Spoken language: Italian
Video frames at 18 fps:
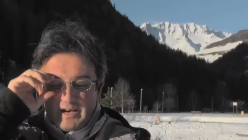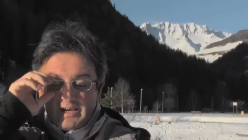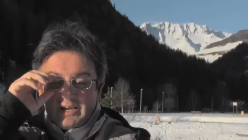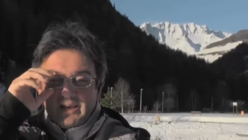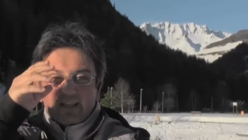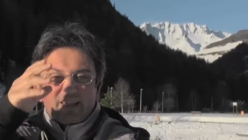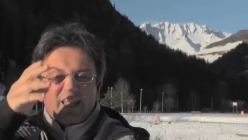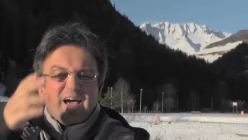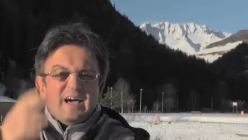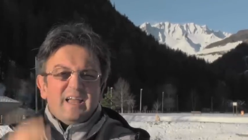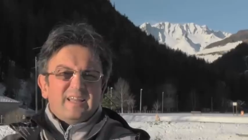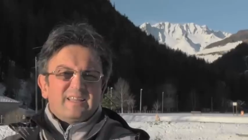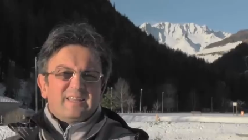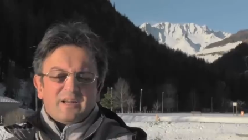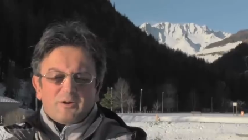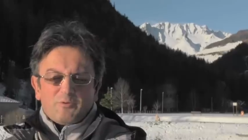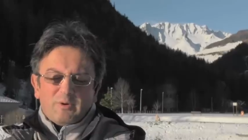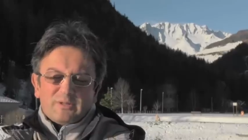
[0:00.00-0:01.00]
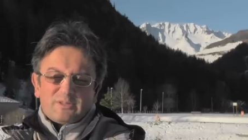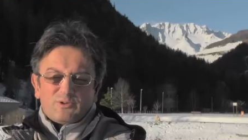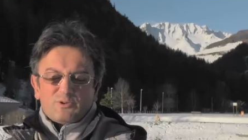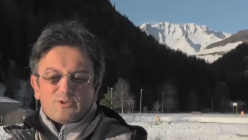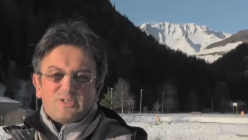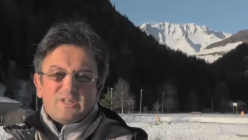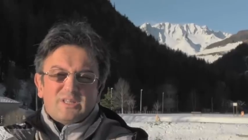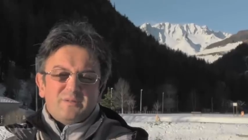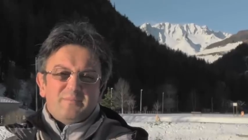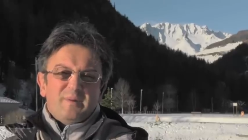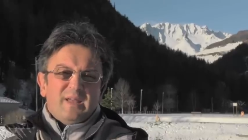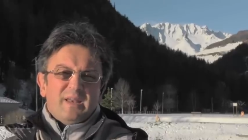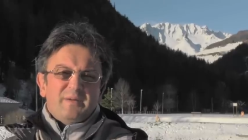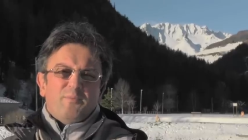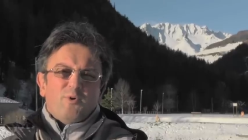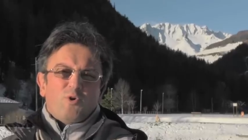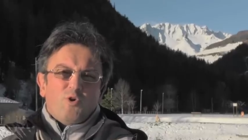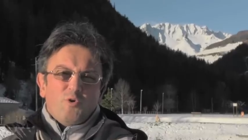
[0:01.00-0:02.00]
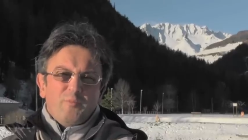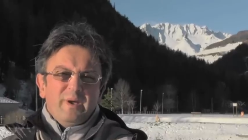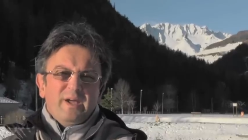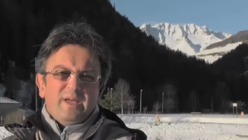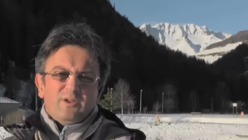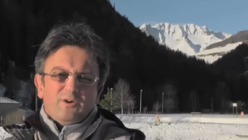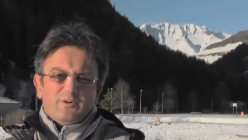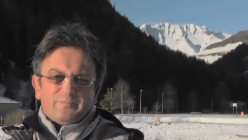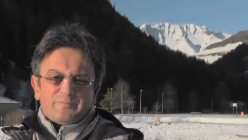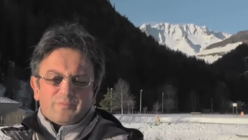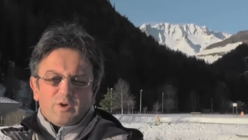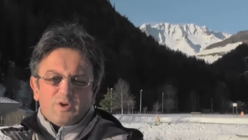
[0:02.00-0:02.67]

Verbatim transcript: al Natale, tra quattro settimane poco meno,